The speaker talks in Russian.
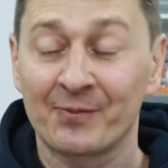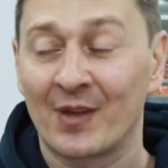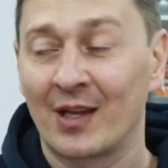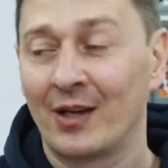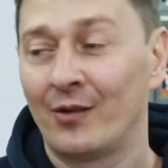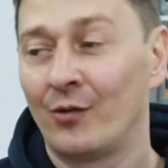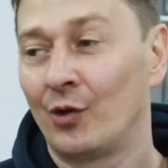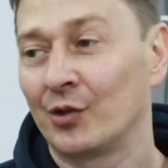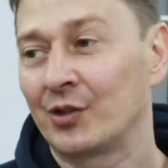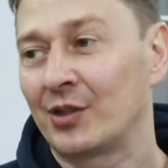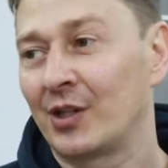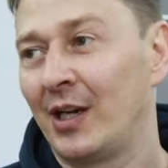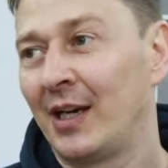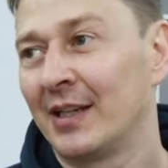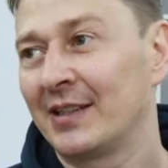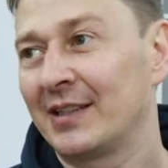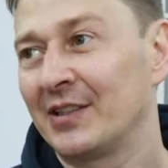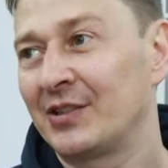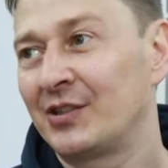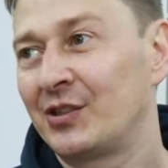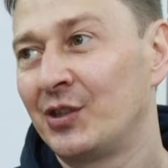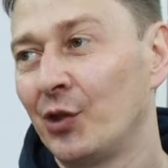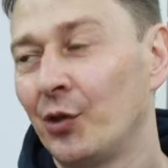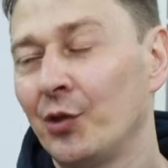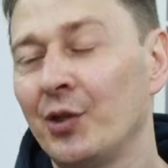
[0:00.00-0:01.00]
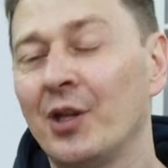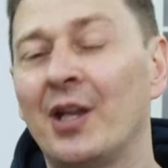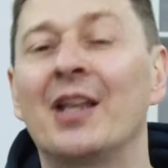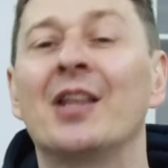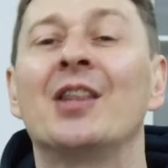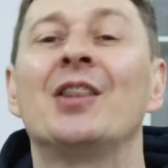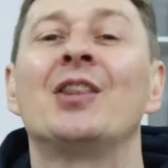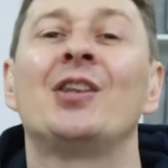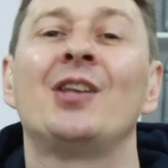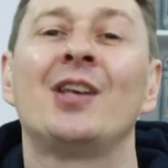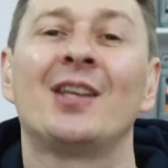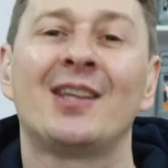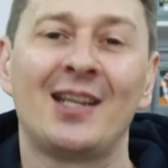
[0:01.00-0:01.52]
Вот, это сделано
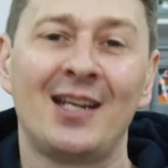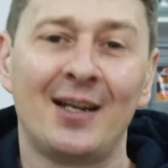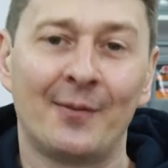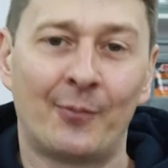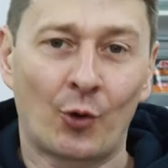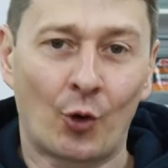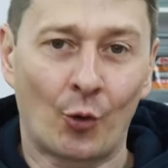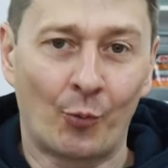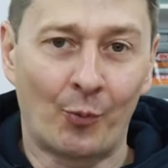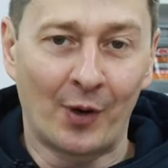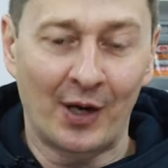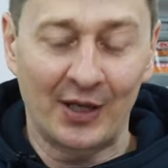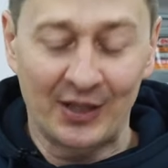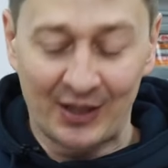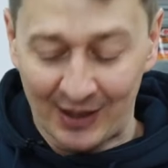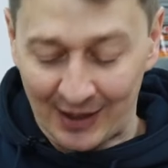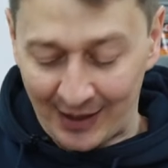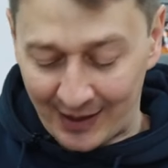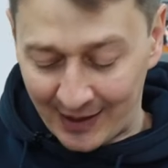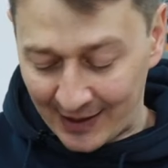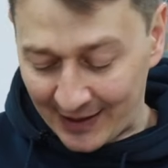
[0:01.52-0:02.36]
не для покупателя.